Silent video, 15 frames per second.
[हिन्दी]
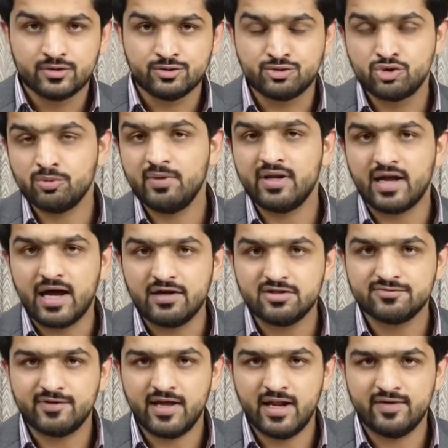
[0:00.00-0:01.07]

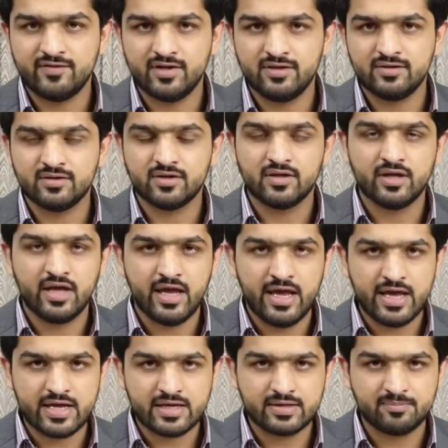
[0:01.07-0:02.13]
जुमेरात वाले दिन
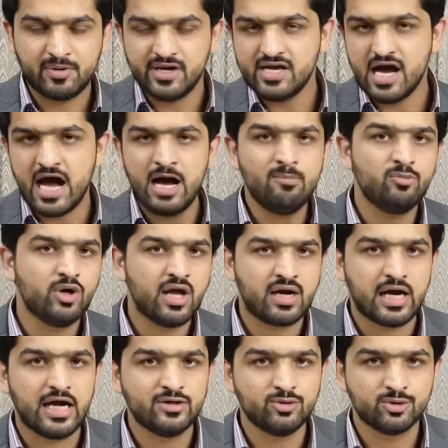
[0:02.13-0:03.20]
एक बड़ी अहम
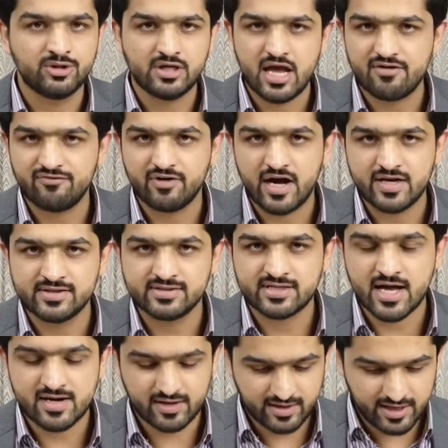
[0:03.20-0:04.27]
मुलाकात होती है
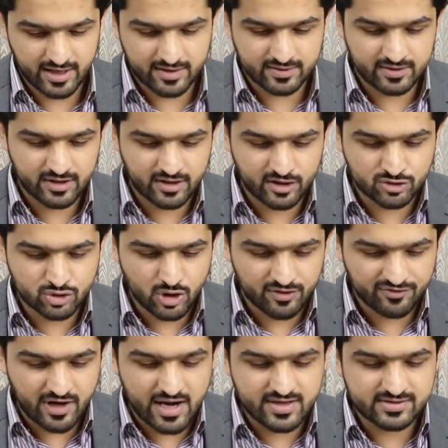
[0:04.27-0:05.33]
अफगानिस्तान के अंदर जो
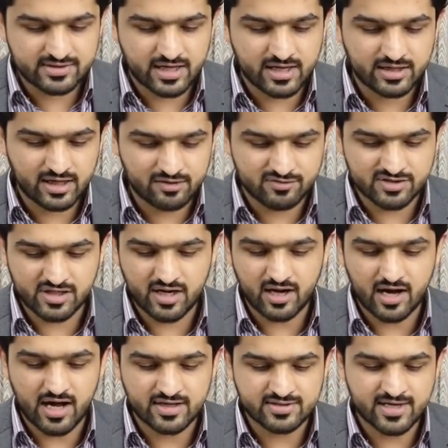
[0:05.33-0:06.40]
अफगानिस्तान के वजीर
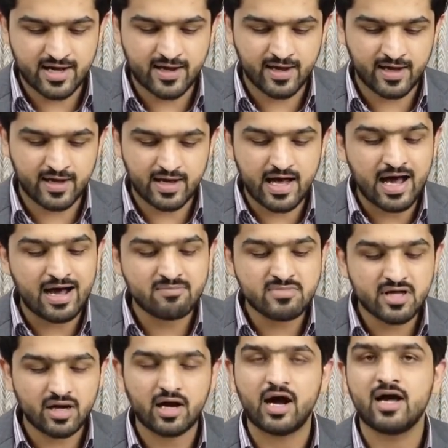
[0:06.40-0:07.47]
खारजा हैं
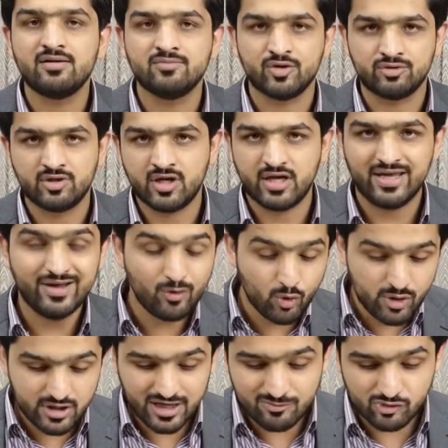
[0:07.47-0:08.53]
आमिर खान मुत्तकी
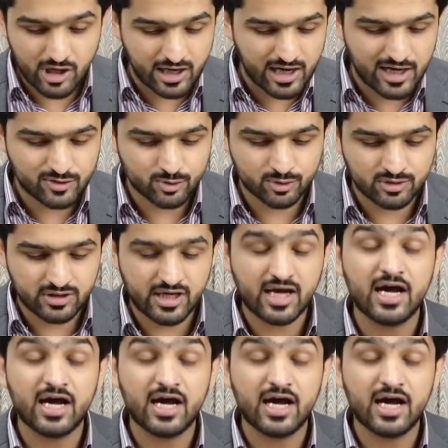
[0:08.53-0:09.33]
उनकी मुलाकात होती है